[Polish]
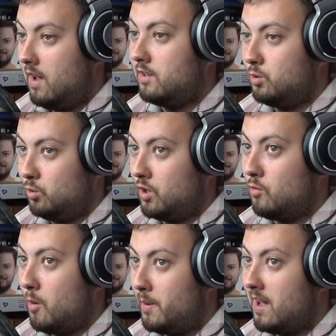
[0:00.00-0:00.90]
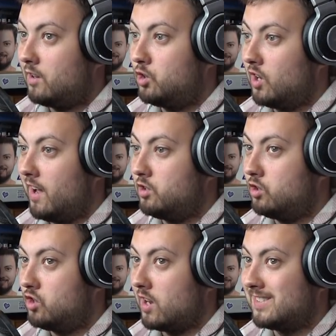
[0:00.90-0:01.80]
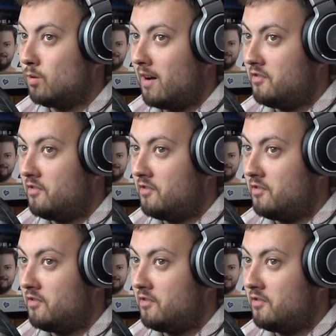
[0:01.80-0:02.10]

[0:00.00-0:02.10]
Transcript: Śledził cię, chłopie, jak Po około 30 Czesław.